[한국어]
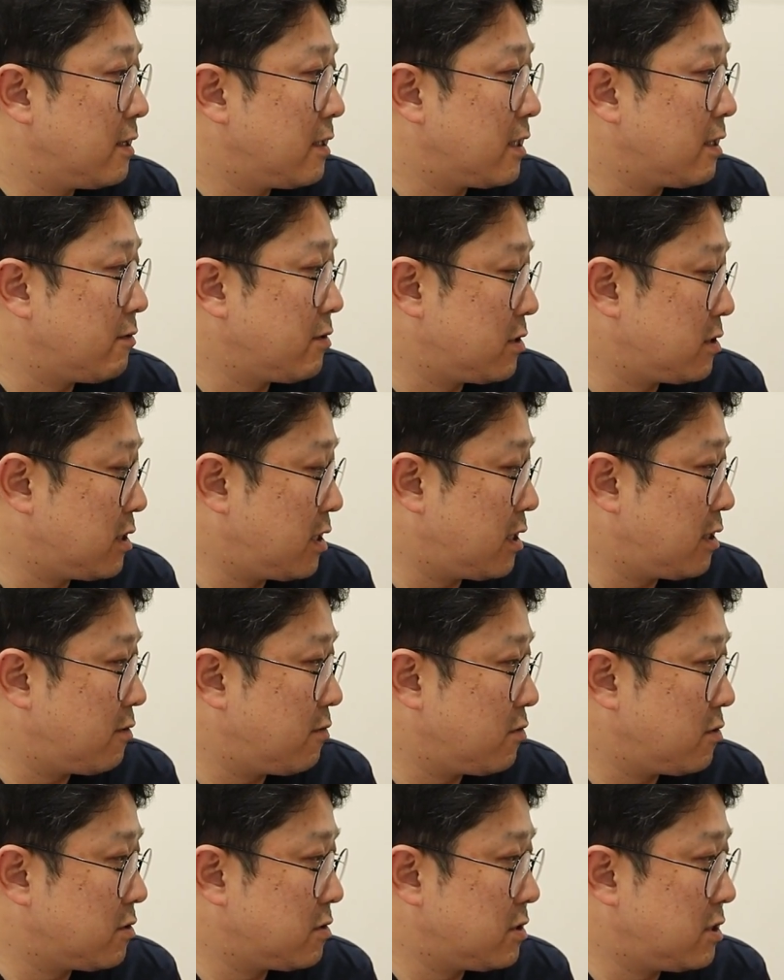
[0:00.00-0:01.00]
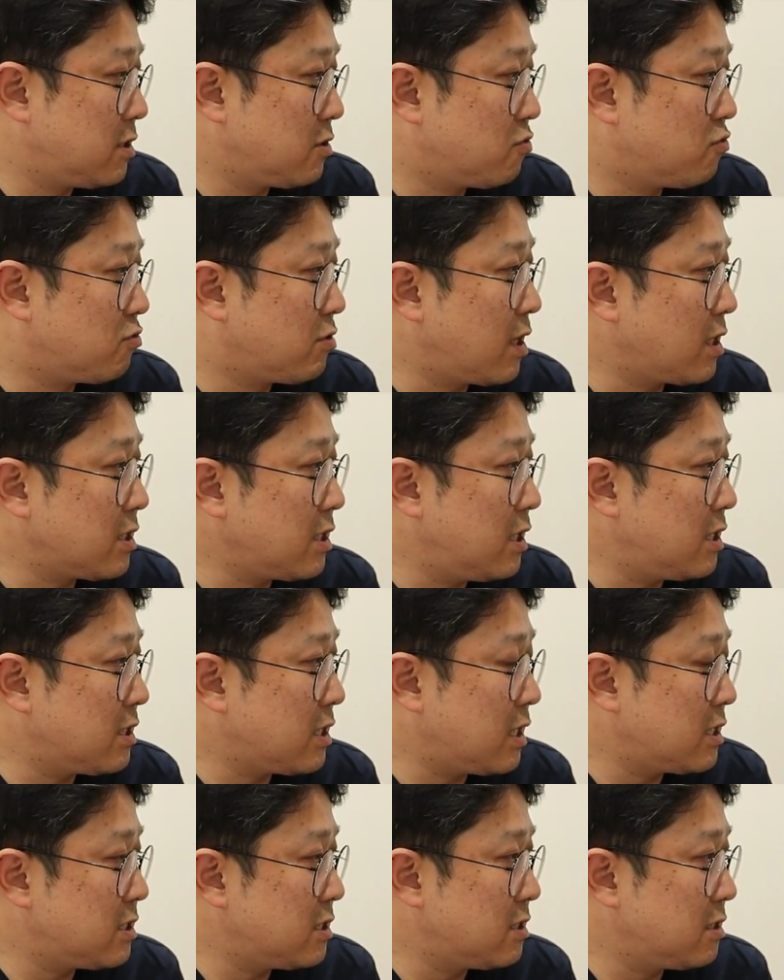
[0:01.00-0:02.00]
그다음에 이제 이 구강내
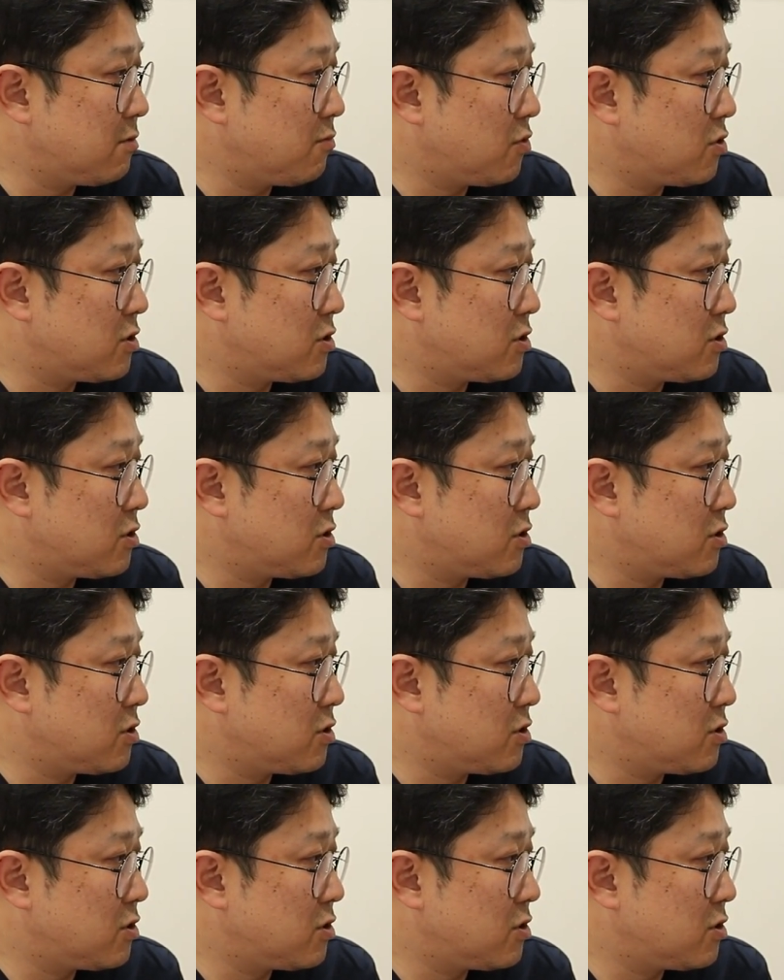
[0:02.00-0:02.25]
사진을